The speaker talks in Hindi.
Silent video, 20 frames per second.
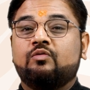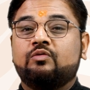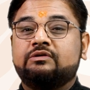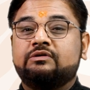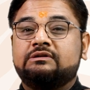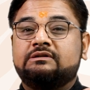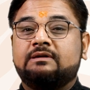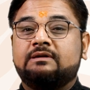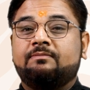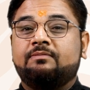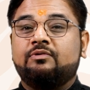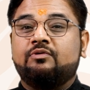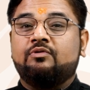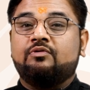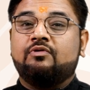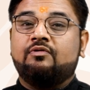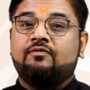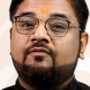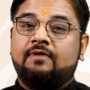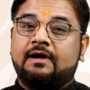उन सपनों
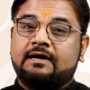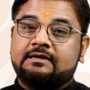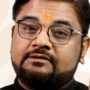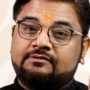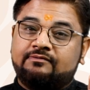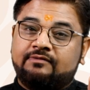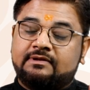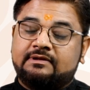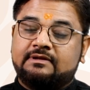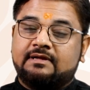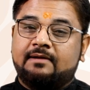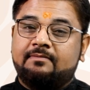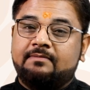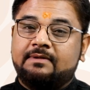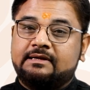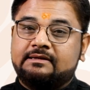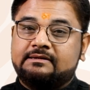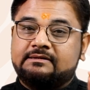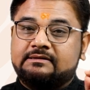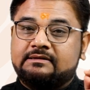को वास्तविकता में